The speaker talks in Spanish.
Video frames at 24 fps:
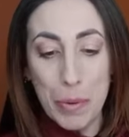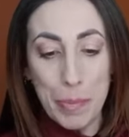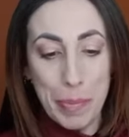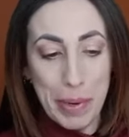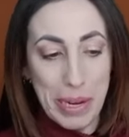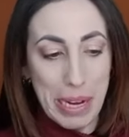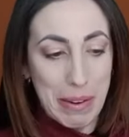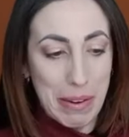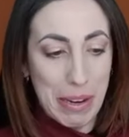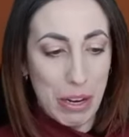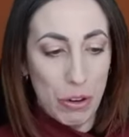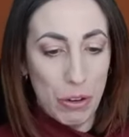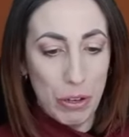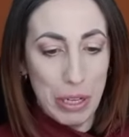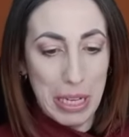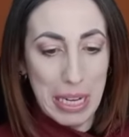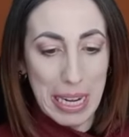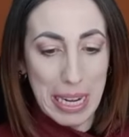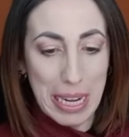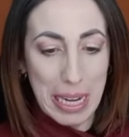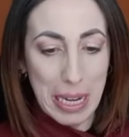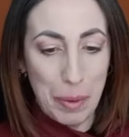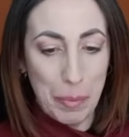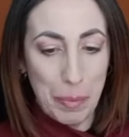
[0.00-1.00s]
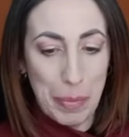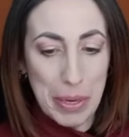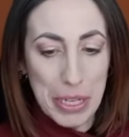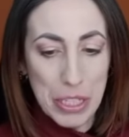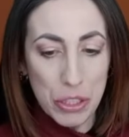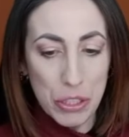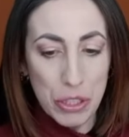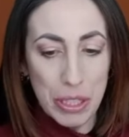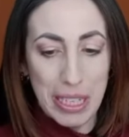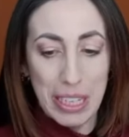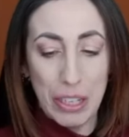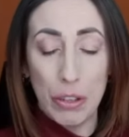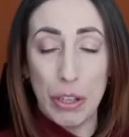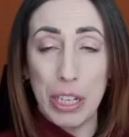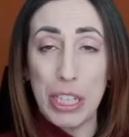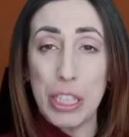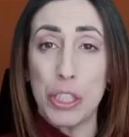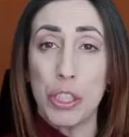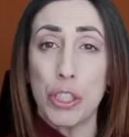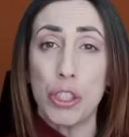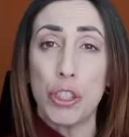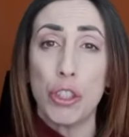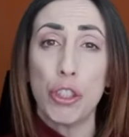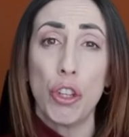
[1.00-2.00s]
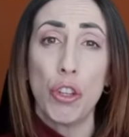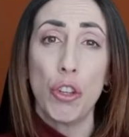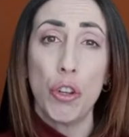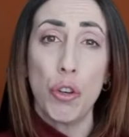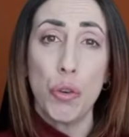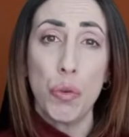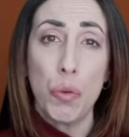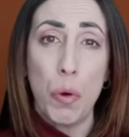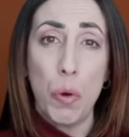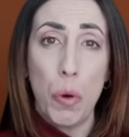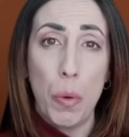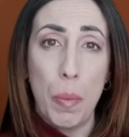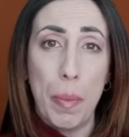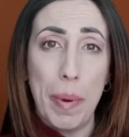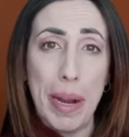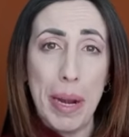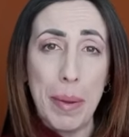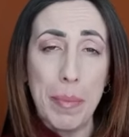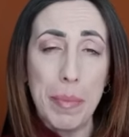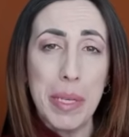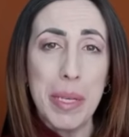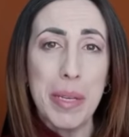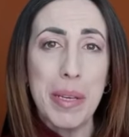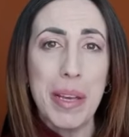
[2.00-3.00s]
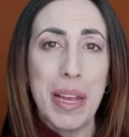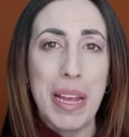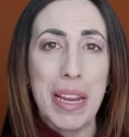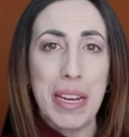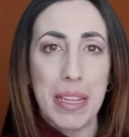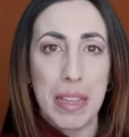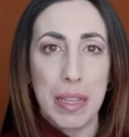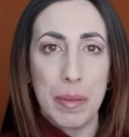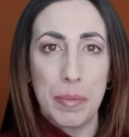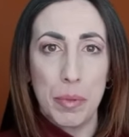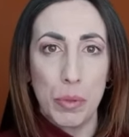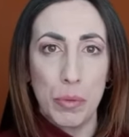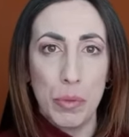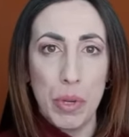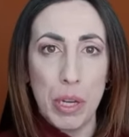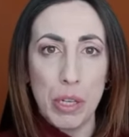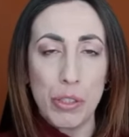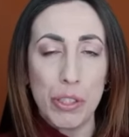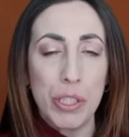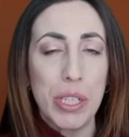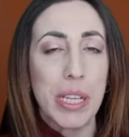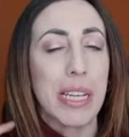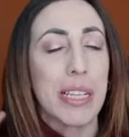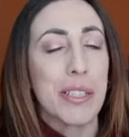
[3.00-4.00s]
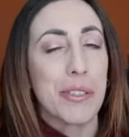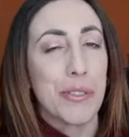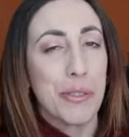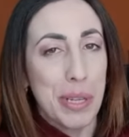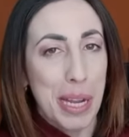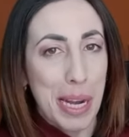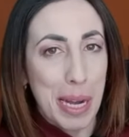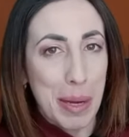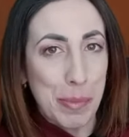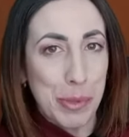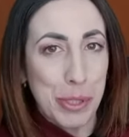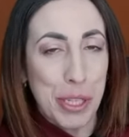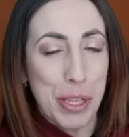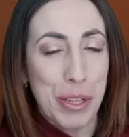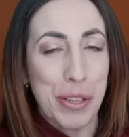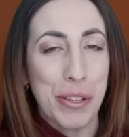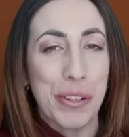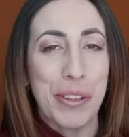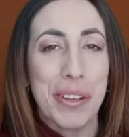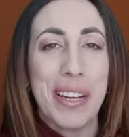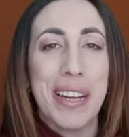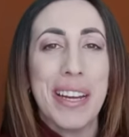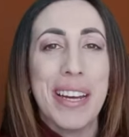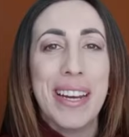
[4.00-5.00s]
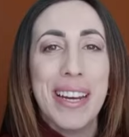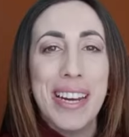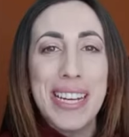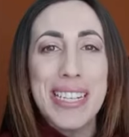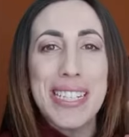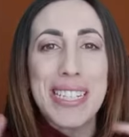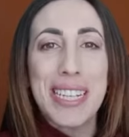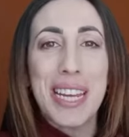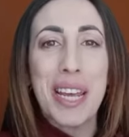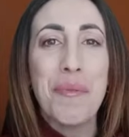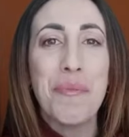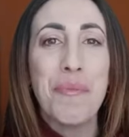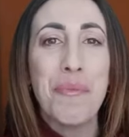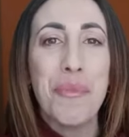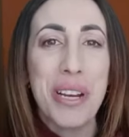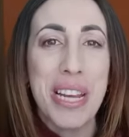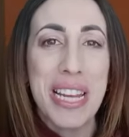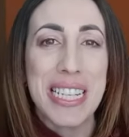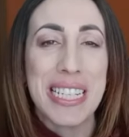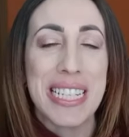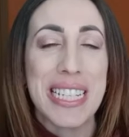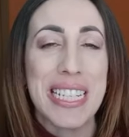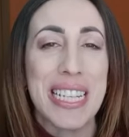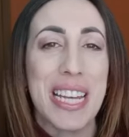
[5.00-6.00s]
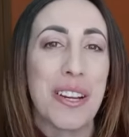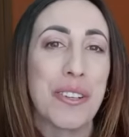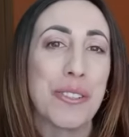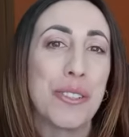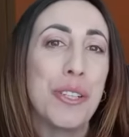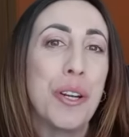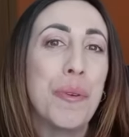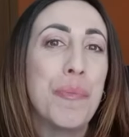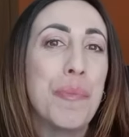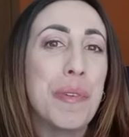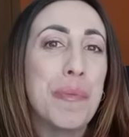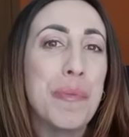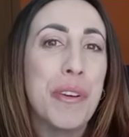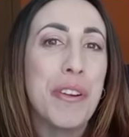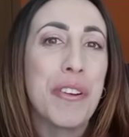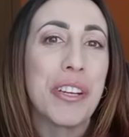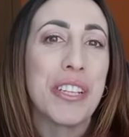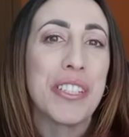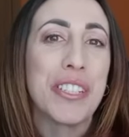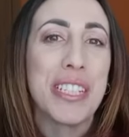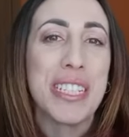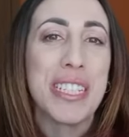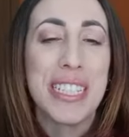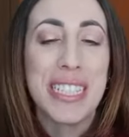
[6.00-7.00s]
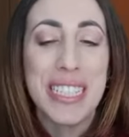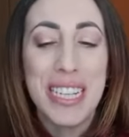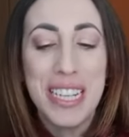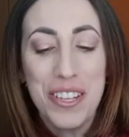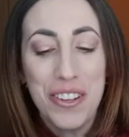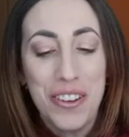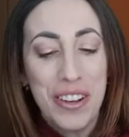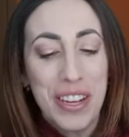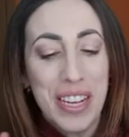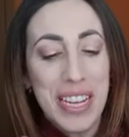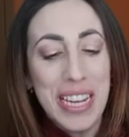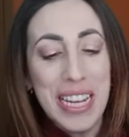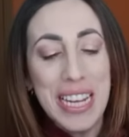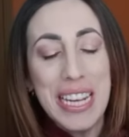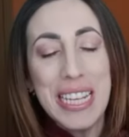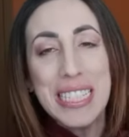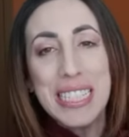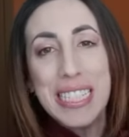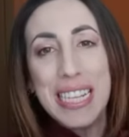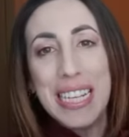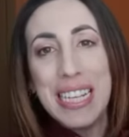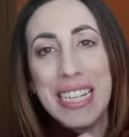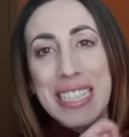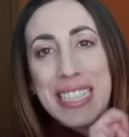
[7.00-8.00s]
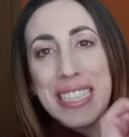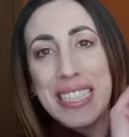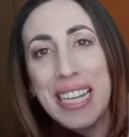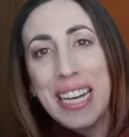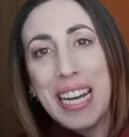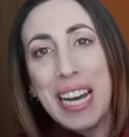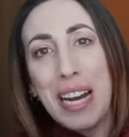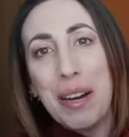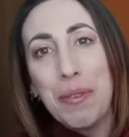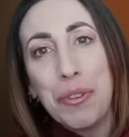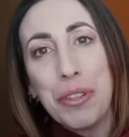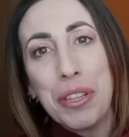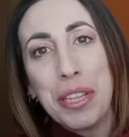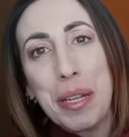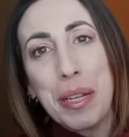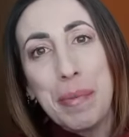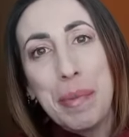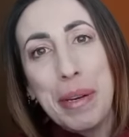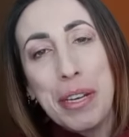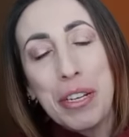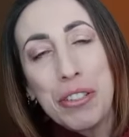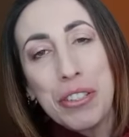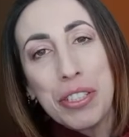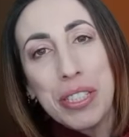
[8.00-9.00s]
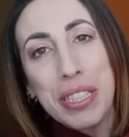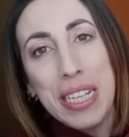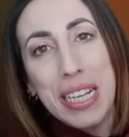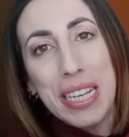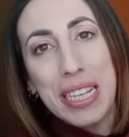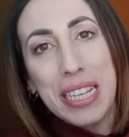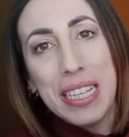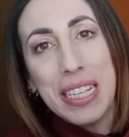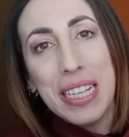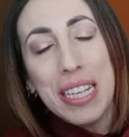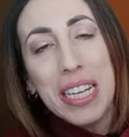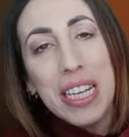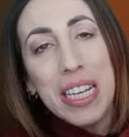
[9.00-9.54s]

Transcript: para abajo y las repaso y creo que es todo nuevo para mí, excepto una cosa que es una reposición. Así que voy a enseñaros. Lo primero que os enseño es este jabón de manos de aquí.